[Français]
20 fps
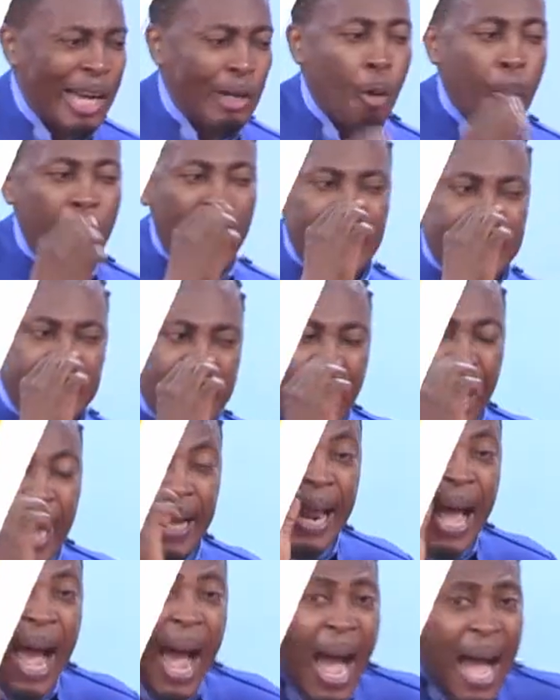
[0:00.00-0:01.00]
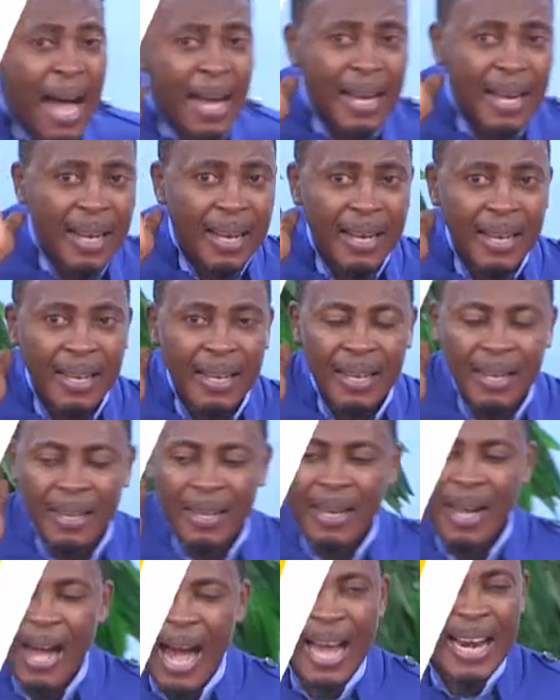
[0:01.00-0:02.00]
en obéissant à la.
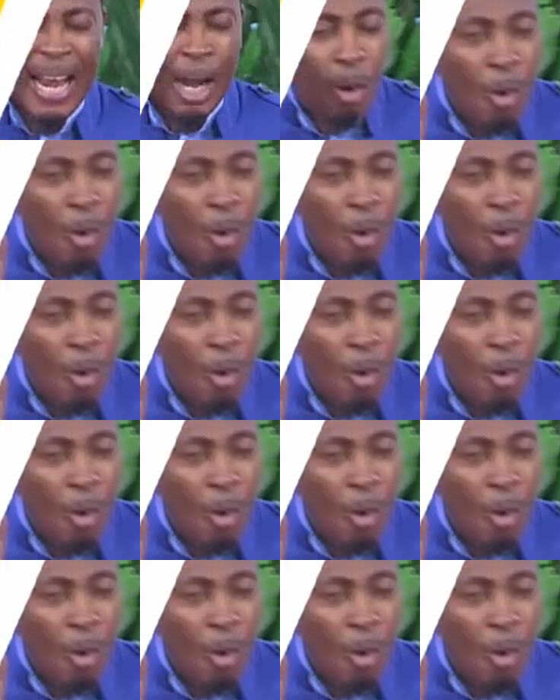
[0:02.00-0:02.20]
À la